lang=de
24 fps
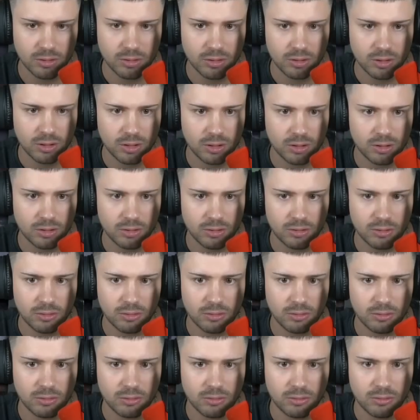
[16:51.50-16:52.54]
Äh,
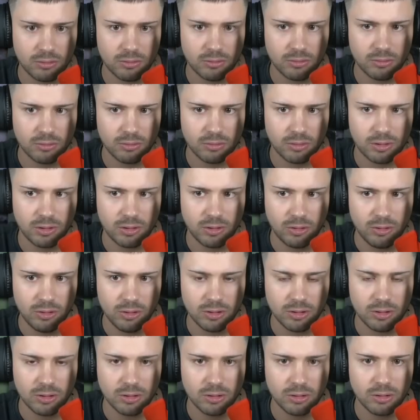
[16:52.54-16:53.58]

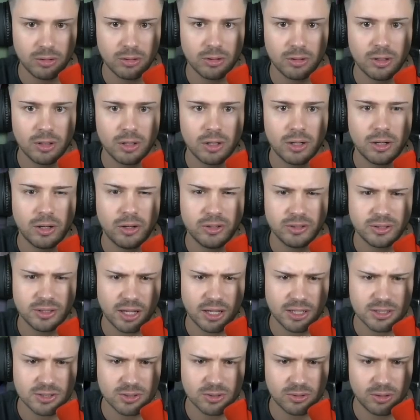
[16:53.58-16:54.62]
lol. Leute,
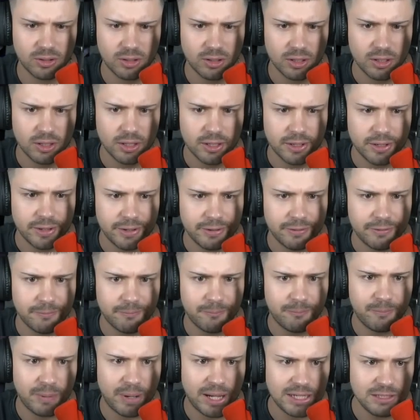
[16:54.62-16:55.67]
also
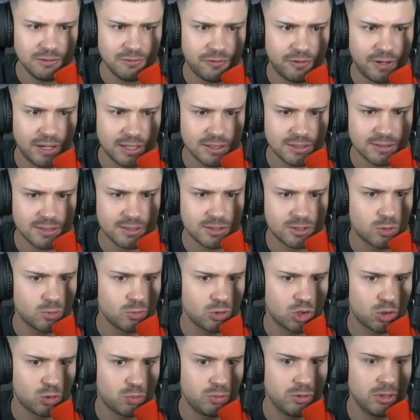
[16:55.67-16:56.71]
mein Fazit zum
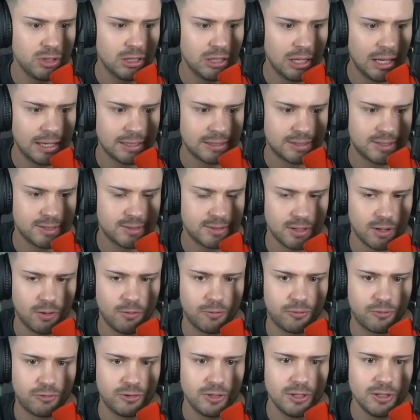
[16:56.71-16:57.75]
Spiel, es ist
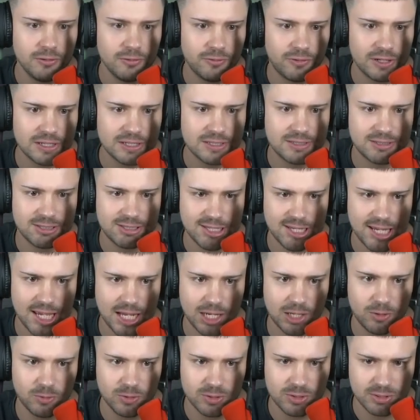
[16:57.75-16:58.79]
auf jeden Fall sehr
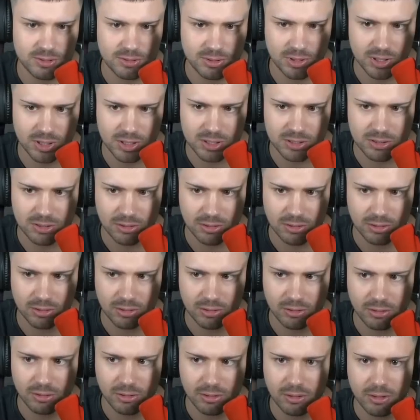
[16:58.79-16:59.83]
lustig.
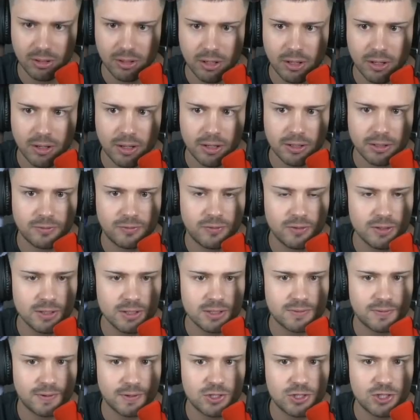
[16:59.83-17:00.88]
Ich finde es
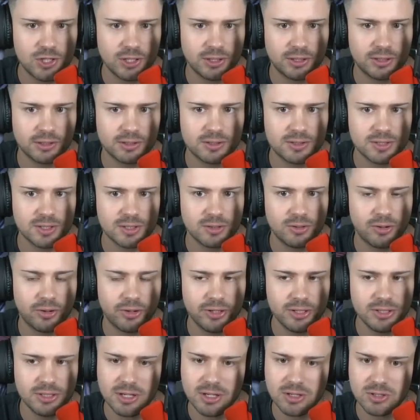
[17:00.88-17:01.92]
verschickt, dass ich in
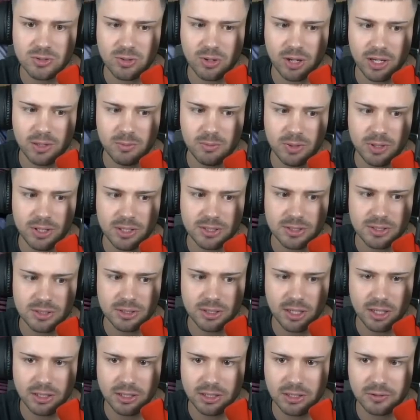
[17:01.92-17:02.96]
Häuser so einbrechen
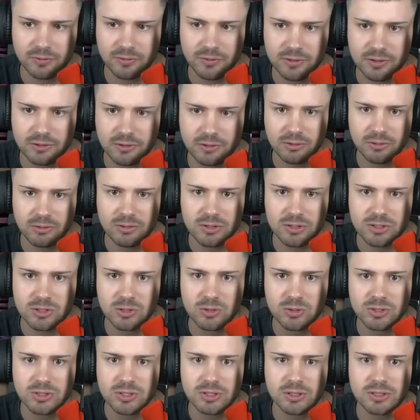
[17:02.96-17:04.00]
kann. Ich finde es das
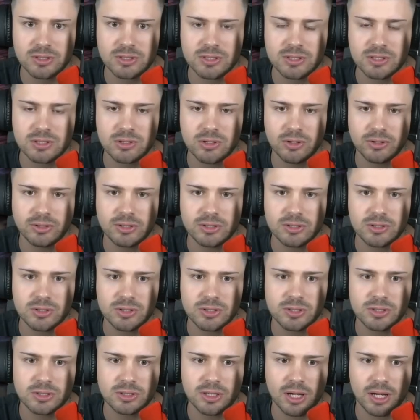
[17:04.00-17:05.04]
lustig, dass ich Leute so
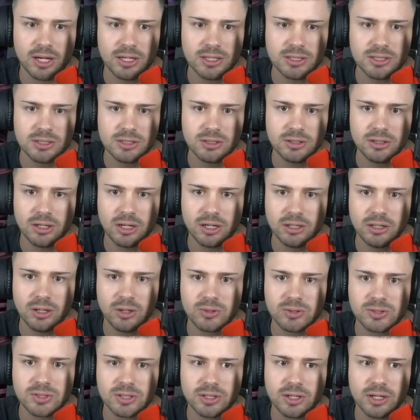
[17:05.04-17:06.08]
richtig geiseln kann,
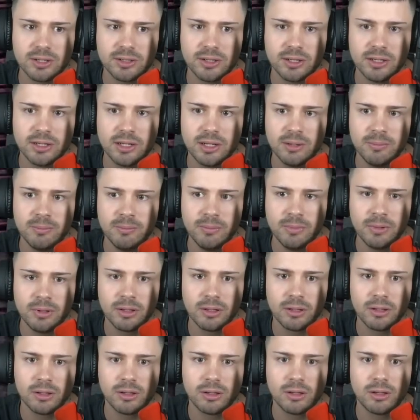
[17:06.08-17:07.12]
auseinandernehmen.
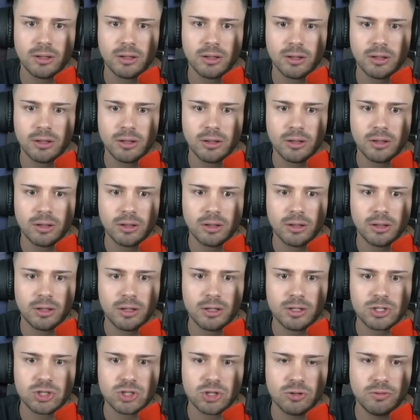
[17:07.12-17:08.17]

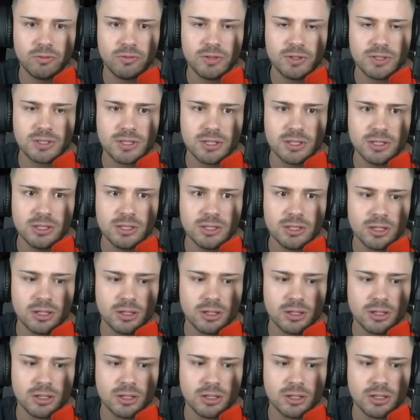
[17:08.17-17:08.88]
Ist schon witzig.